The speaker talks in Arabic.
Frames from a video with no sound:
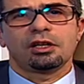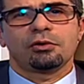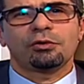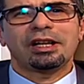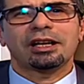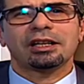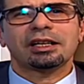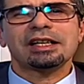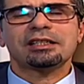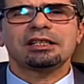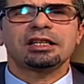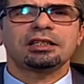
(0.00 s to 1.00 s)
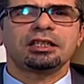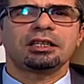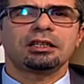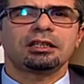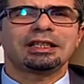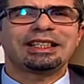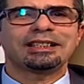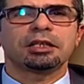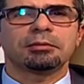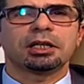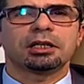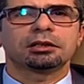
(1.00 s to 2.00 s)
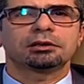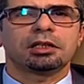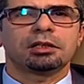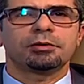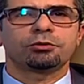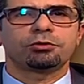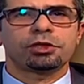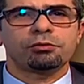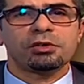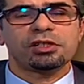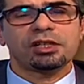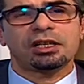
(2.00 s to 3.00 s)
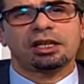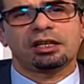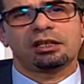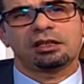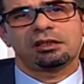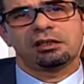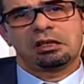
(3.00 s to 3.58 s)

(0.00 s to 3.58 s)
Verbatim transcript: والحركات التي اعتبرها الطلبة تشويشا على